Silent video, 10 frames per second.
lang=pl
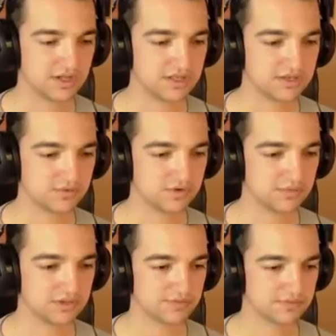Ale niedługo
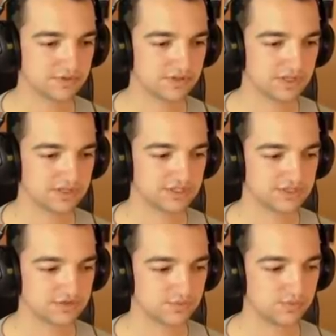będą dodane, czy znaczy
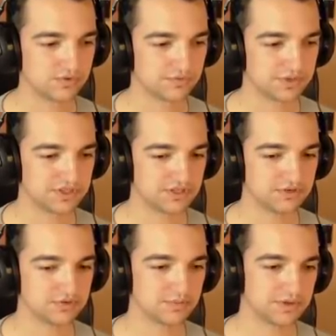niedługo, w
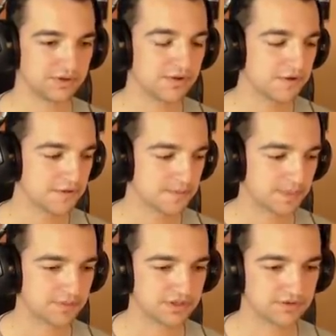październiku dopiero,
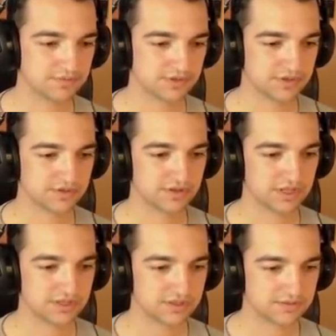będą, będzie
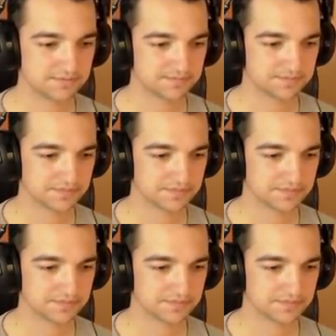dodany